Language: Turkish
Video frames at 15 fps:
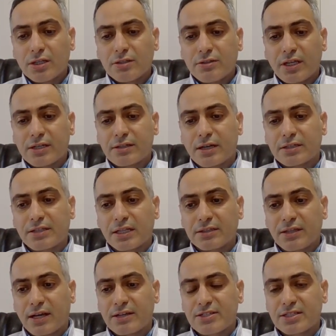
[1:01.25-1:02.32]
tekrardan
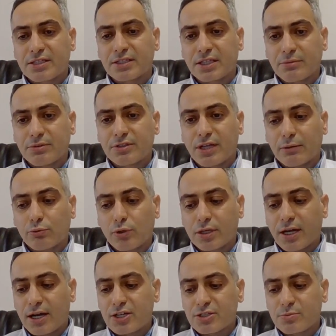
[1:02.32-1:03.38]
daha sıkıntılı bir tabloya
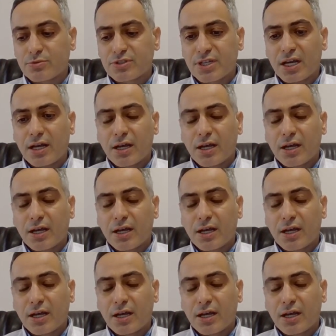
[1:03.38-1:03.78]
karşımıza